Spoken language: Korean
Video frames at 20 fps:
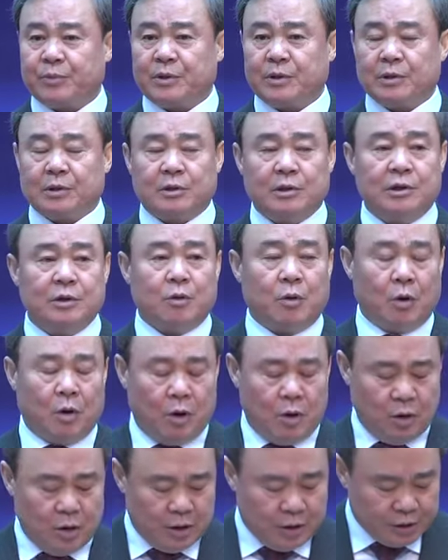
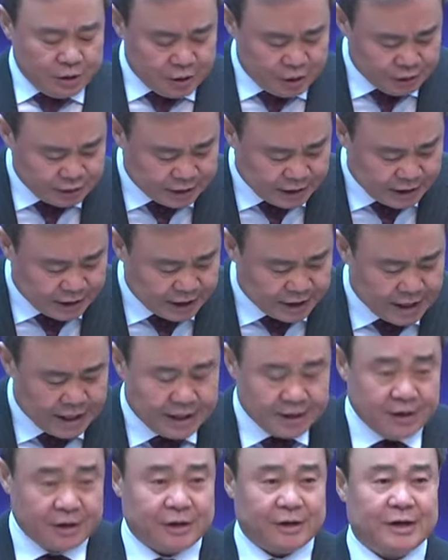그리고 형제에
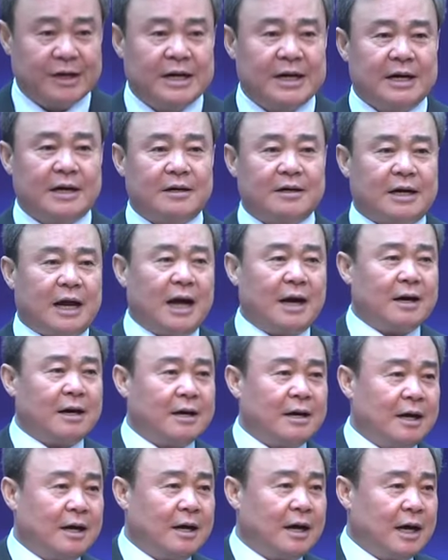대하여 라가라
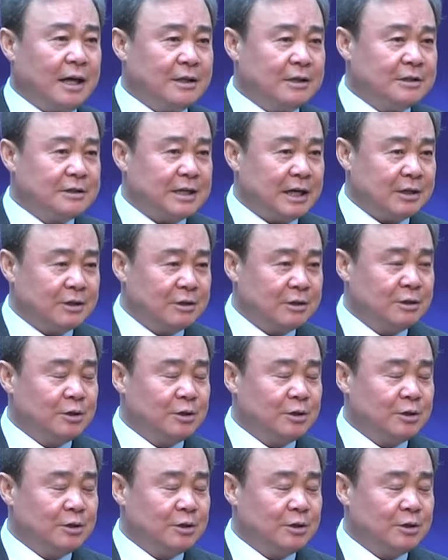하는 자는